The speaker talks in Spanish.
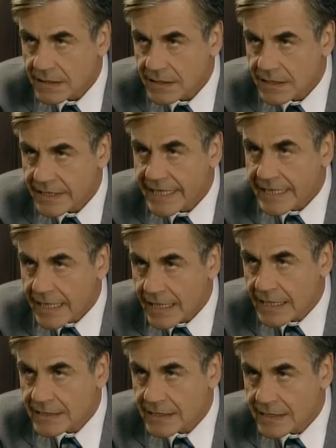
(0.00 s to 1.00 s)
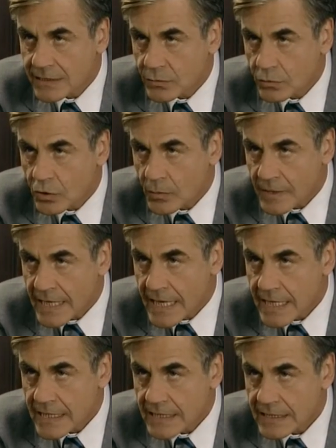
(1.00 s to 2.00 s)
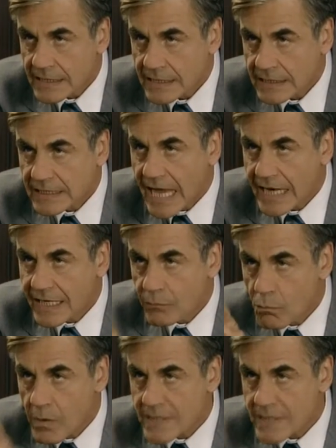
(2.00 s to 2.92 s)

Encárgate de tu novia. Dale un buen